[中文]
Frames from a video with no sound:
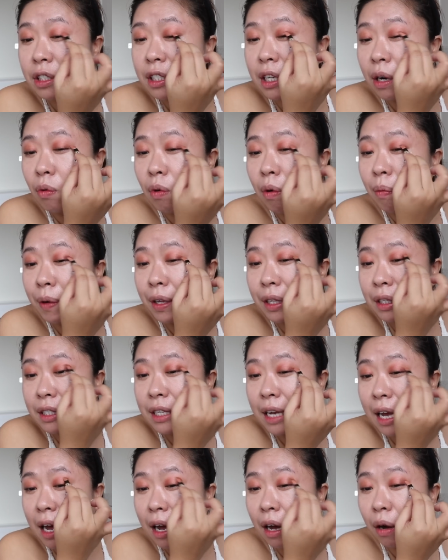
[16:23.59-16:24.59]
像我们
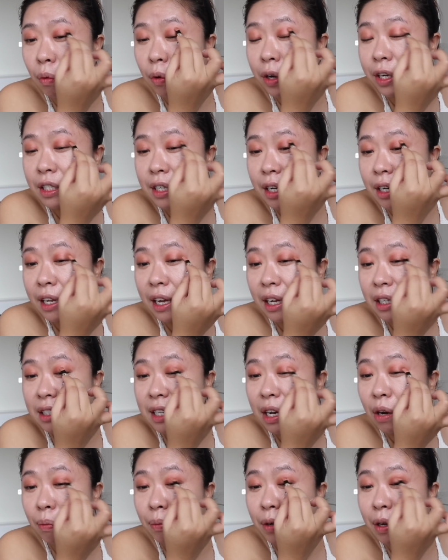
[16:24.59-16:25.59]
家，我以前两
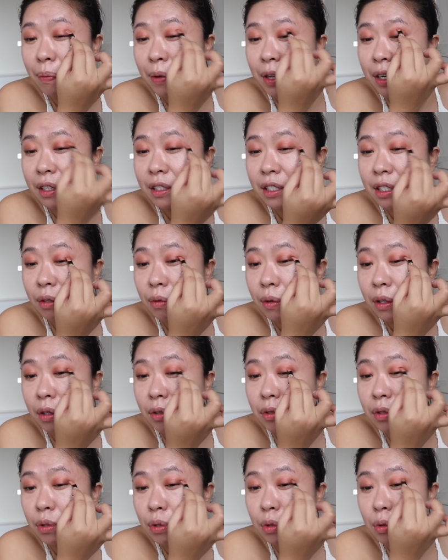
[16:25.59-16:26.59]
家，我们那边的警卫
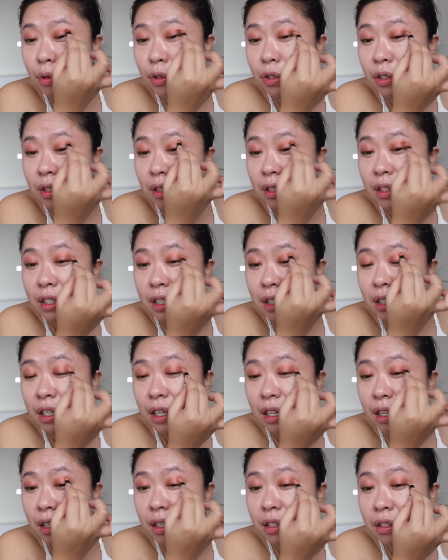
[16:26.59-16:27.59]
都是做十几
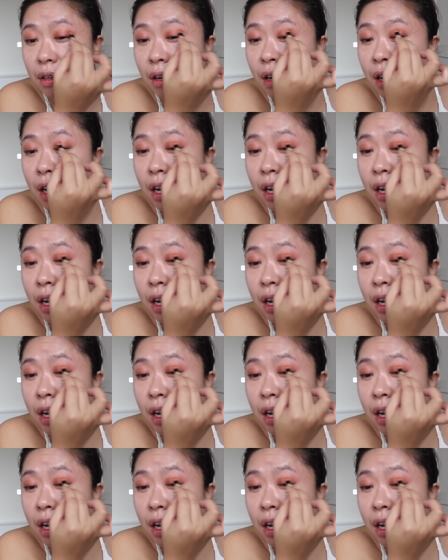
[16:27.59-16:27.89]
年那种，